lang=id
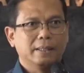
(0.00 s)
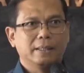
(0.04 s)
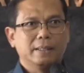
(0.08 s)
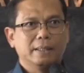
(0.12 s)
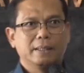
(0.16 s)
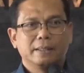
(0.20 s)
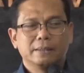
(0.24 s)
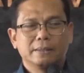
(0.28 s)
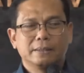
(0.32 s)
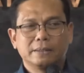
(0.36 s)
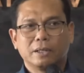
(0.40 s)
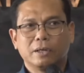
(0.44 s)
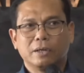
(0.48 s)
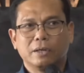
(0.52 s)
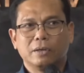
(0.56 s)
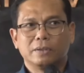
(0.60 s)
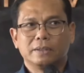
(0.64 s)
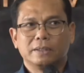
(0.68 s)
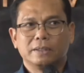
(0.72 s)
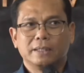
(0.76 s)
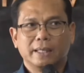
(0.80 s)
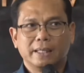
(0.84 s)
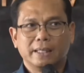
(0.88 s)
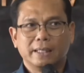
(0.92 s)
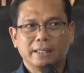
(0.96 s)
Ya,
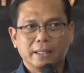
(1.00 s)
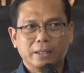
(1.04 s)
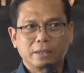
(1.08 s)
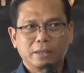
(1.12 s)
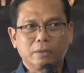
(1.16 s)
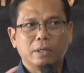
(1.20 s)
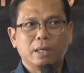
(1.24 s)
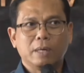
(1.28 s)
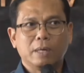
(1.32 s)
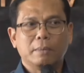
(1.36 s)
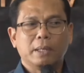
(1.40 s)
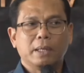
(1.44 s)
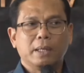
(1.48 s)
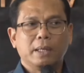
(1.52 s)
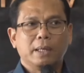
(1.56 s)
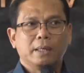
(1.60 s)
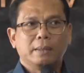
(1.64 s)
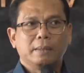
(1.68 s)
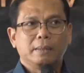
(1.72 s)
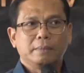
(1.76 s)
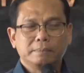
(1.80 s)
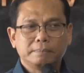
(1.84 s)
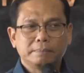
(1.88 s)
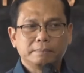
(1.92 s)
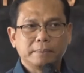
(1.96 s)
sekolah sendiri itu
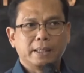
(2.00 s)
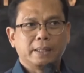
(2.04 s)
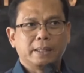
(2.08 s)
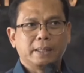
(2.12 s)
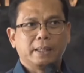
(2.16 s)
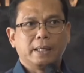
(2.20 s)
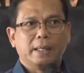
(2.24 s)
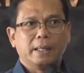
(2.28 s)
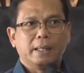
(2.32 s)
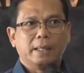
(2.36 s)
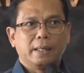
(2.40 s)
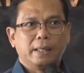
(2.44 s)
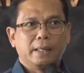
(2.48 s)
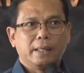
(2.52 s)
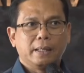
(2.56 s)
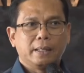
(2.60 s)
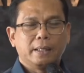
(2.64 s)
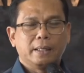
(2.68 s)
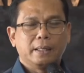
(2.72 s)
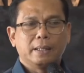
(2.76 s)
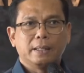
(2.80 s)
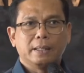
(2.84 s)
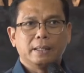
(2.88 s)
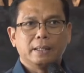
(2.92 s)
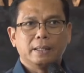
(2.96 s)
namanya PT
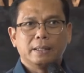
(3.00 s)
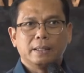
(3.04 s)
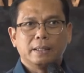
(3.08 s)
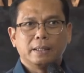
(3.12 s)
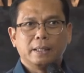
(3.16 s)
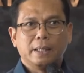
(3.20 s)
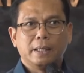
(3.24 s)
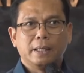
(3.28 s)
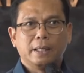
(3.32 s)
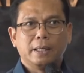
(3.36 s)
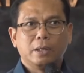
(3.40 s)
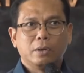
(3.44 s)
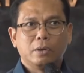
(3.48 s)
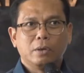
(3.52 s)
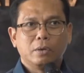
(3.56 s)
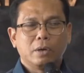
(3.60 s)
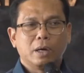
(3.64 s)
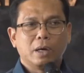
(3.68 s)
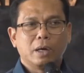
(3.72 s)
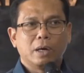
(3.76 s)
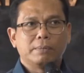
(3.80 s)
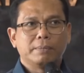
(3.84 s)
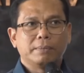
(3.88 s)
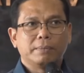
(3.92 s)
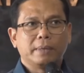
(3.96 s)
eh,
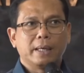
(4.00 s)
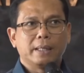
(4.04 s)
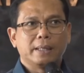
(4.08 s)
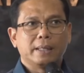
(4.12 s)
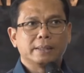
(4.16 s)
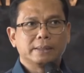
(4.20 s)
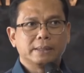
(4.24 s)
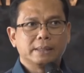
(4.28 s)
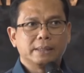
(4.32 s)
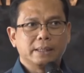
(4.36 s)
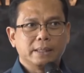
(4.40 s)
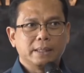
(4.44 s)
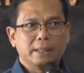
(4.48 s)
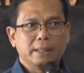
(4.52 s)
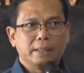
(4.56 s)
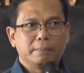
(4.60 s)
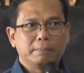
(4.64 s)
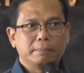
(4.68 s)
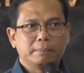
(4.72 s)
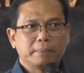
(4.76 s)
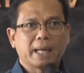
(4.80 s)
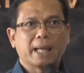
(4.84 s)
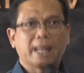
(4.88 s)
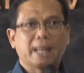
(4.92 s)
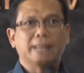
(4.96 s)
Indo Aviasi
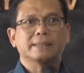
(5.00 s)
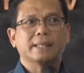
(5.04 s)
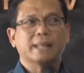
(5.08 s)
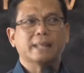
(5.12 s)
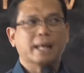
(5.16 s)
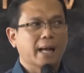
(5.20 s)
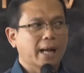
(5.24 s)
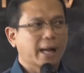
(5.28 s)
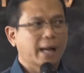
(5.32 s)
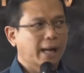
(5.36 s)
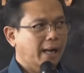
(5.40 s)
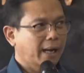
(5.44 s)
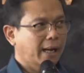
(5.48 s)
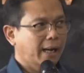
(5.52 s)
Perkasa.